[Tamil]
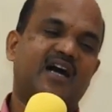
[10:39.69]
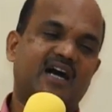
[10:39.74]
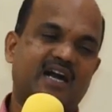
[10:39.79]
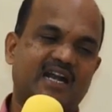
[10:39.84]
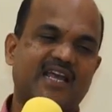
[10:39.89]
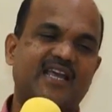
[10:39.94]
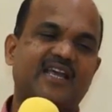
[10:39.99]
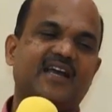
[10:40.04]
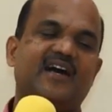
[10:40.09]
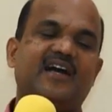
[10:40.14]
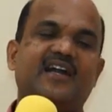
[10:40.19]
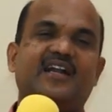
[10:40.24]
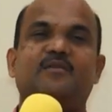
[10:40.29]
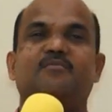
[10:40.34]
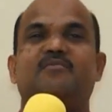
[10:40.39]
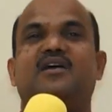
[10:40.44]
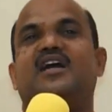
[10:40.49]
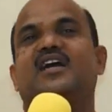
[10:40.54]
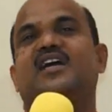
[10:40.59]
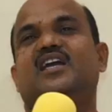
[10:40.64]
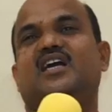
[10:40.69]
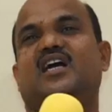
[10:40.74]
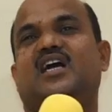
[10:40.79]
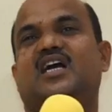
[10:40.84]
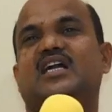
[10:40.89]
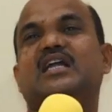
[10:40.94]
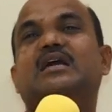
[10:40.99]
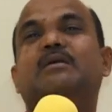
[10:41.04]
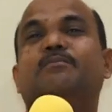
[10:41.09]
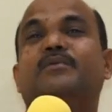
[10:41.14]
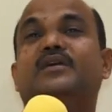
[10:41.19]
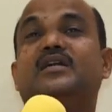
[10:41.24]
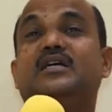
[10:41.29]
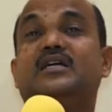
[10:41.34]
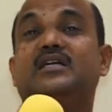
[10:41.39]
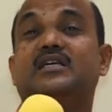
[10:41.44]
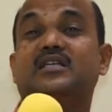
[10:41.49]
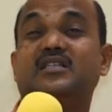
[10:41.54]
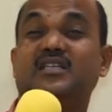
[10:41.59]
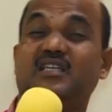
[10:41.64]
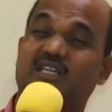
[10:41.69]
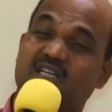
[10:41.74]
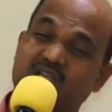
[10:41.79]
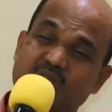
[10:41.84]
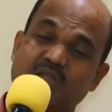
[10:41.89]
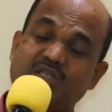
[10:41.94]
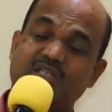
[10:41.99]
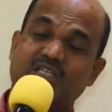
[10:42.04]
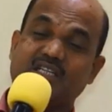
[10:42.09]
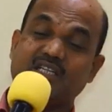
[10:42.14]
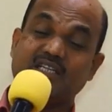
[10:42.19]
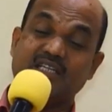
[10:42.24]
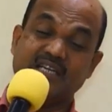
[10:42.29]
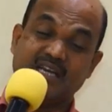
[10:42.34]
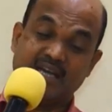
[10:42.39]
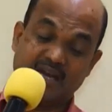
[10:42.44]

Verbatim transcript: அடையாளமாய் காணப்படுகிறது இன்னொன்று